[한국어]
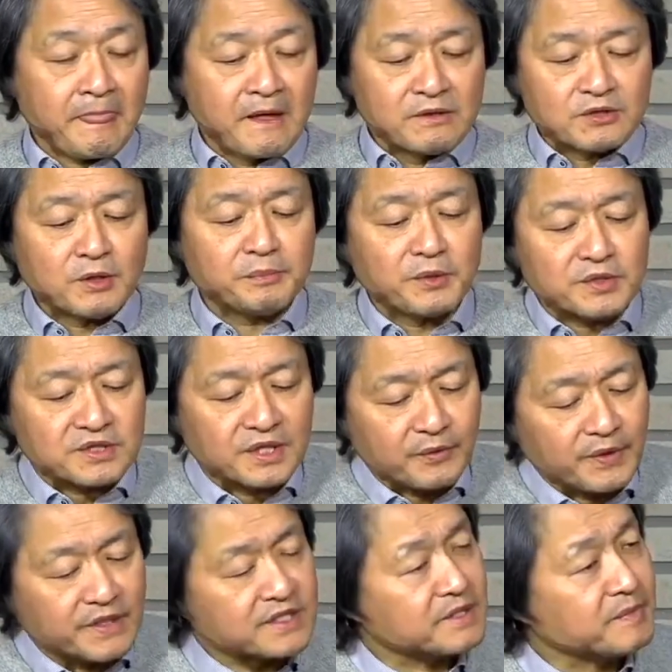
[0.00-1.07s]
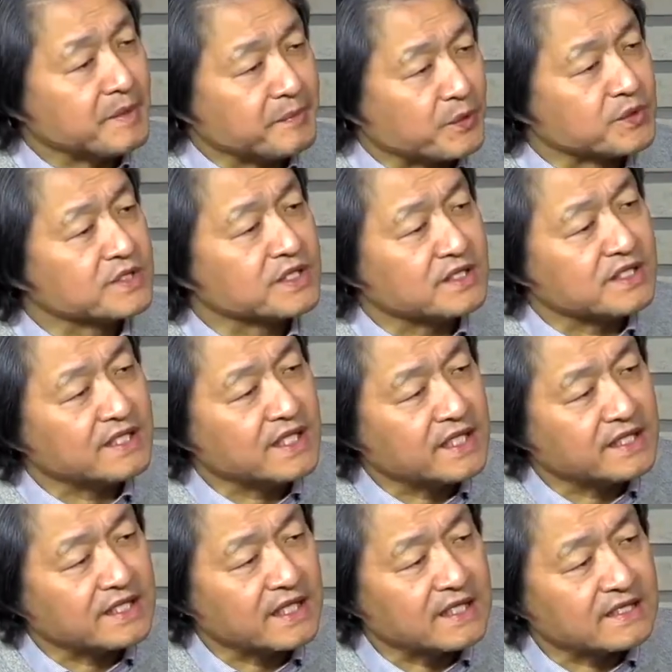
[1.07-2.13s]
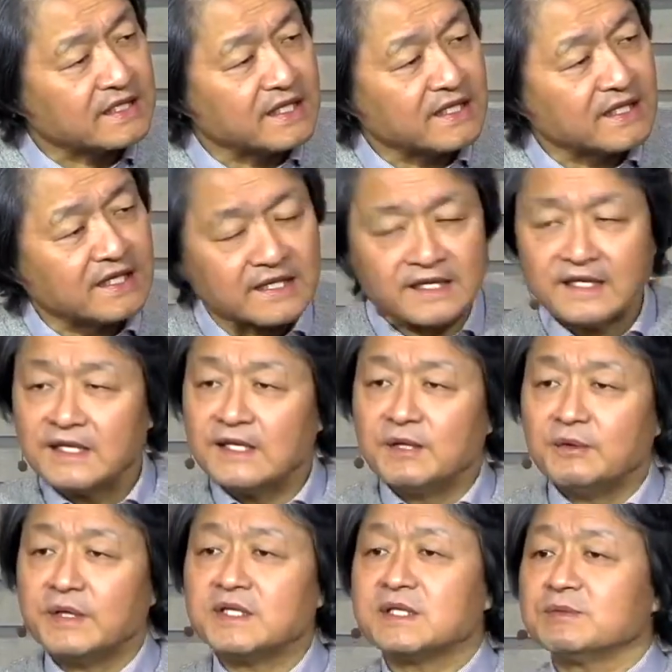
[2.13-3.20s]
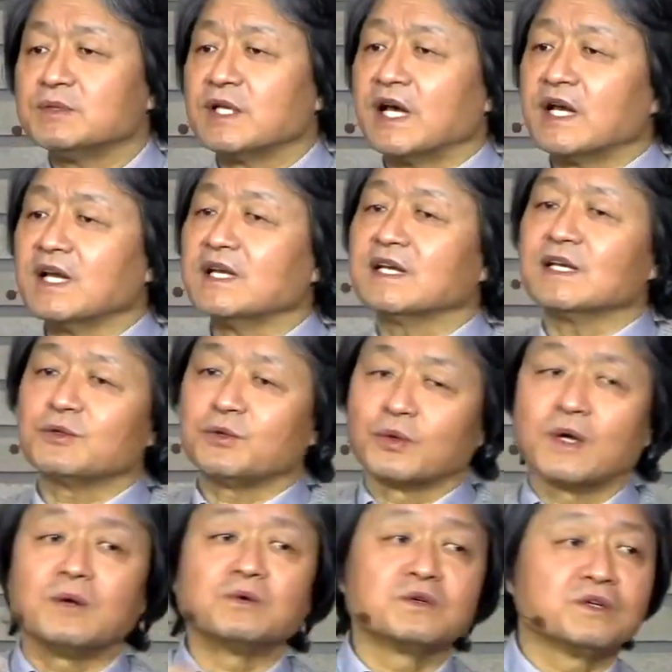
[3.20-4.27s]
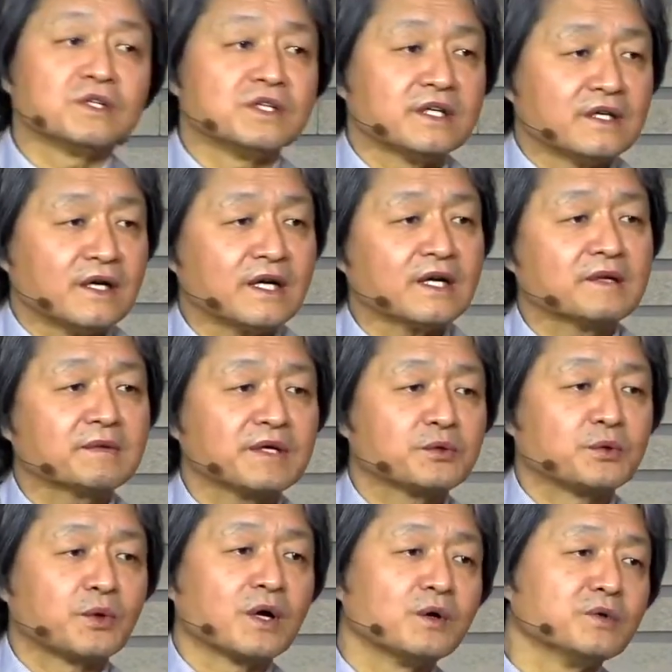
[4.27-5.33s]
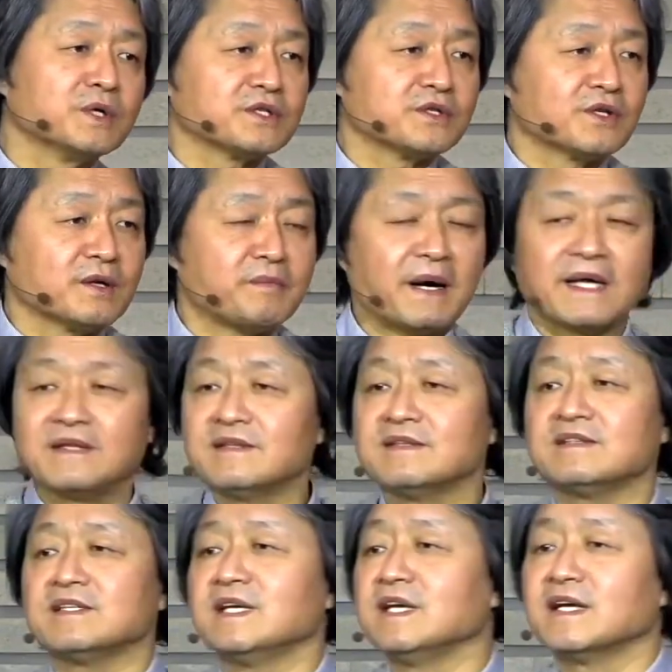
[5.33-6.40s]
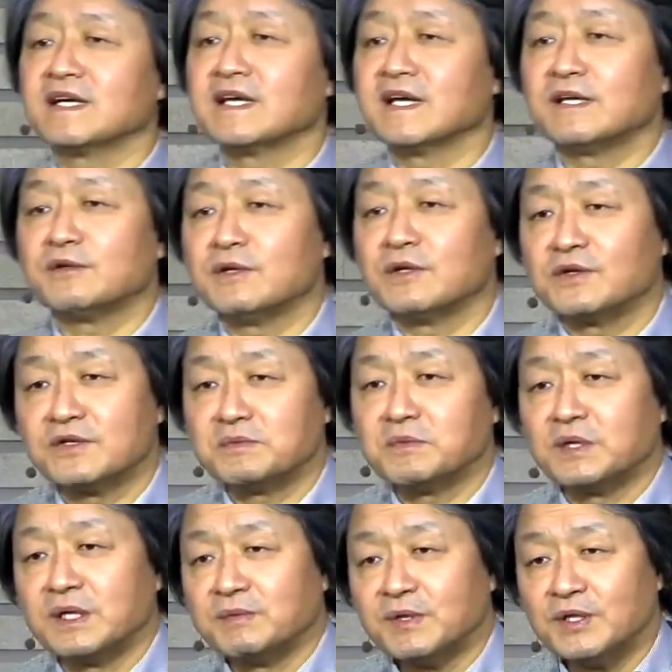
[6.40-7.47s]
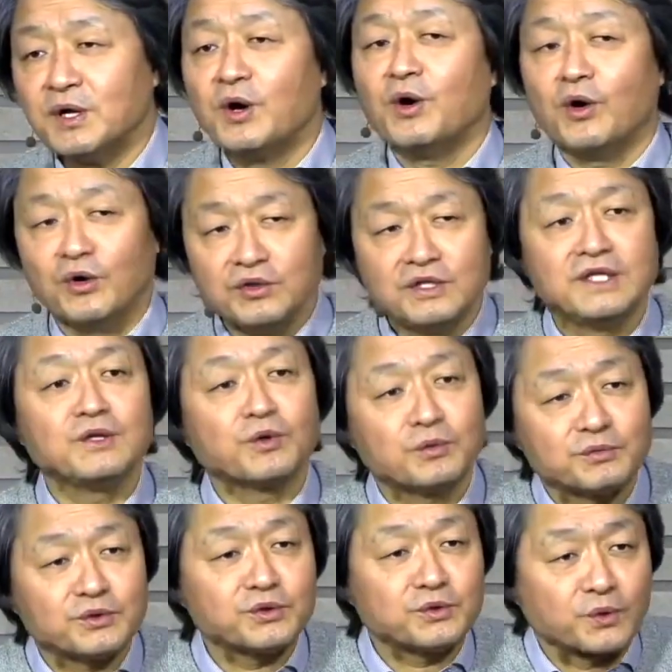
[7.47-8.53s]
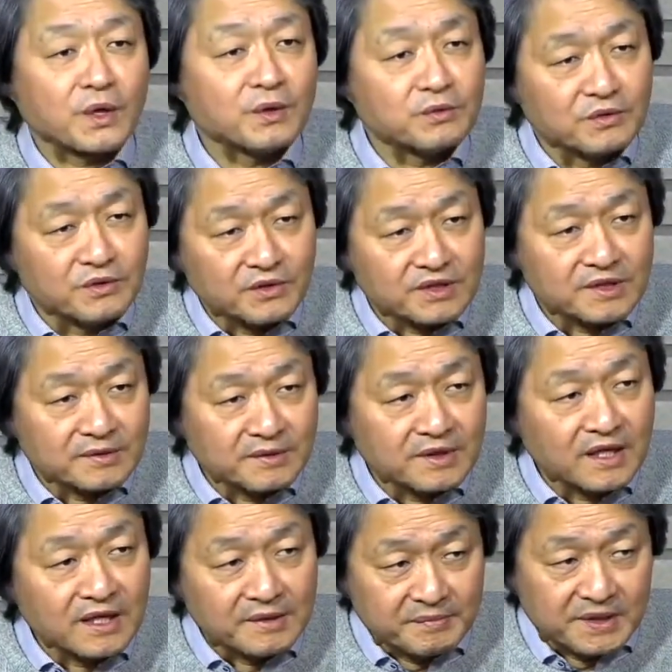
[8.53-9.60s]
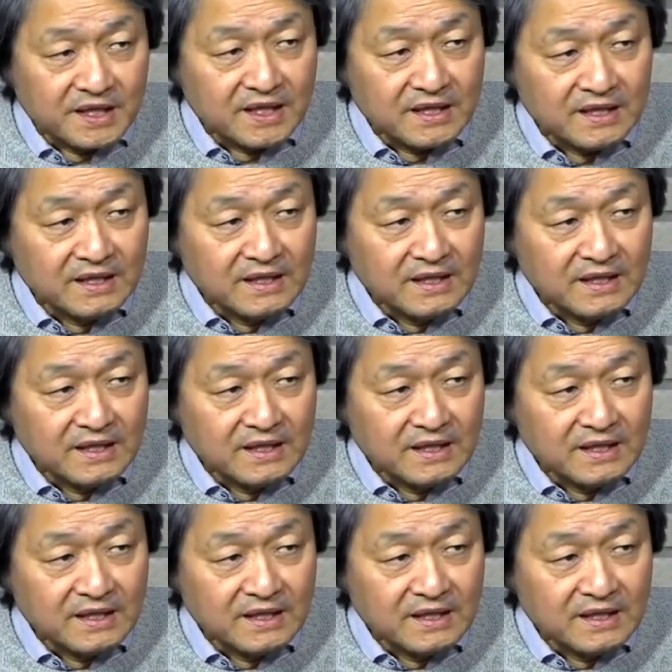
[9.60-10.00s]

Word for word: 첫 번째 회심의 본질을 이야기할 때 회심은 하나님께 돌아오는 건데요. 하나님께 돌아오기 전에 반드시 이야기해야 될 것이 뭐냐면 어디로부터 돌아오는 것인가입니다.